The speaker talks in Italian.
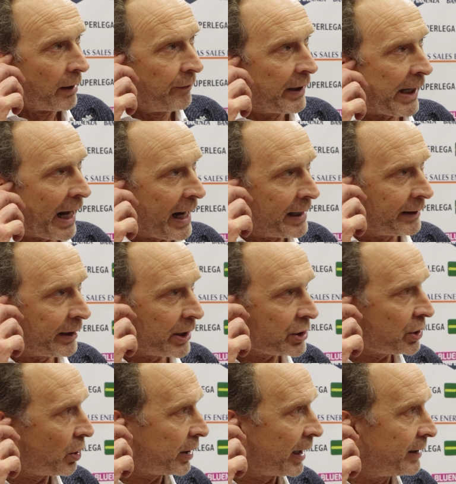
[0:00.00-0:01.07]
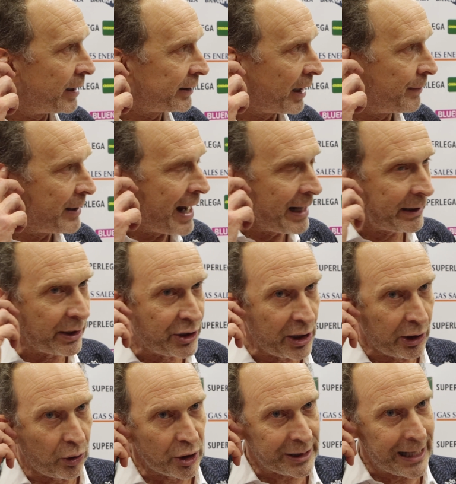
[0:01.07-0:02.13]
vi garantisco che in determinate
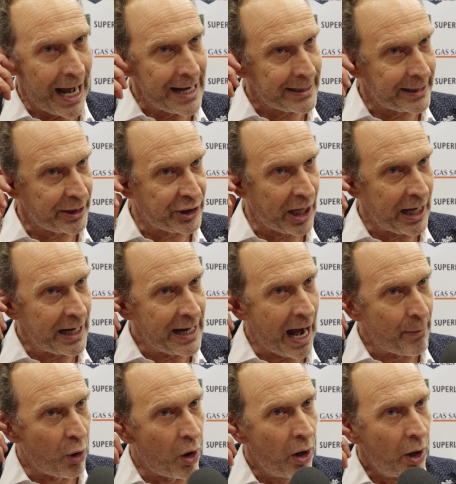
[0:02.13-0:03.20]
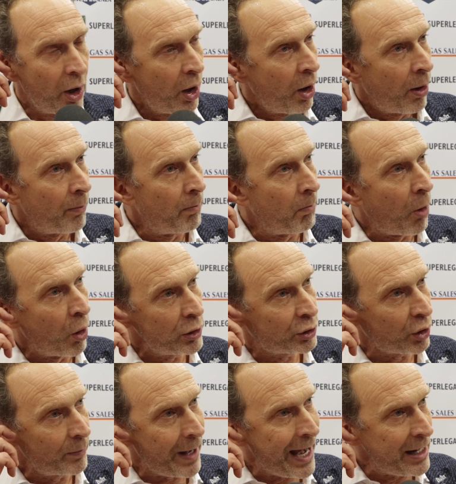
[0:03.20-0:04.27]
circostanze ci alleniamo
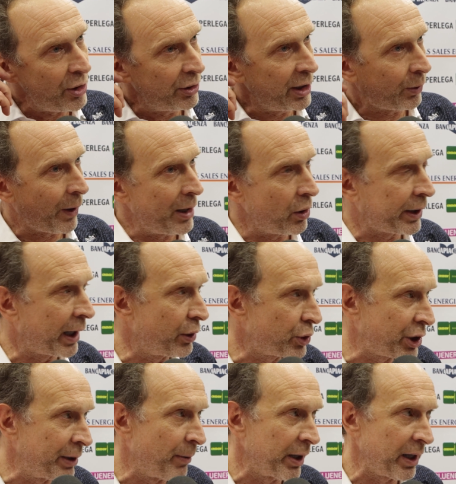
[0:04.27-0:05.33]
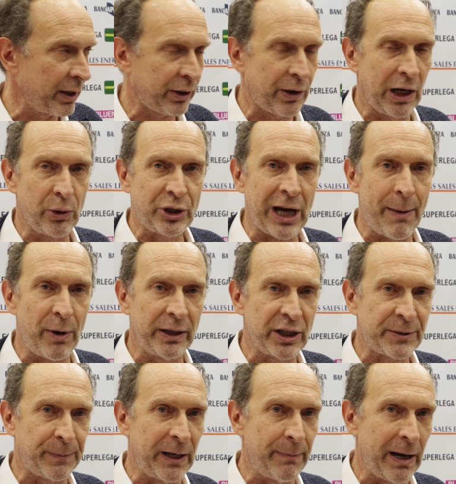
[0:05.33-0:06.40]
molto meglio di quello che riusciamo, che riusciamo ad
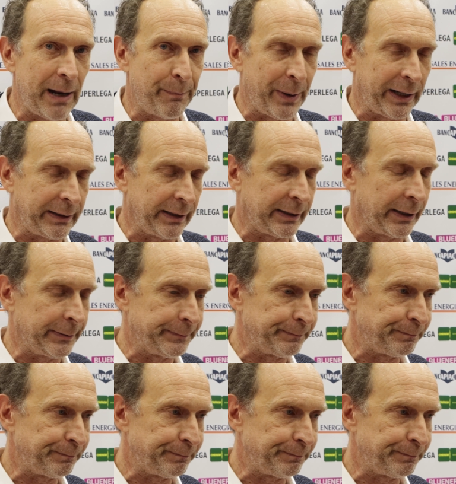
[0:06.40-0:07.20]
esprimere in partita.